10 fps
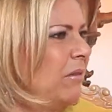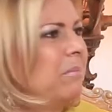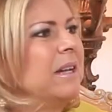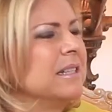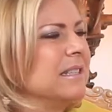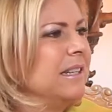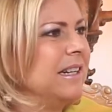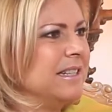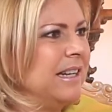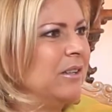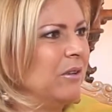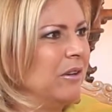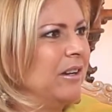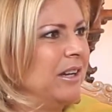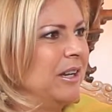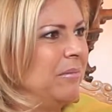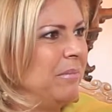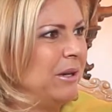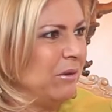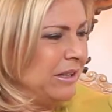empresas y creciendo.
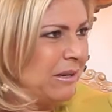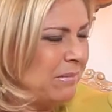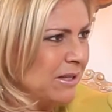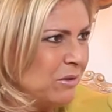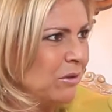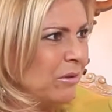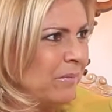Pero el tema es no,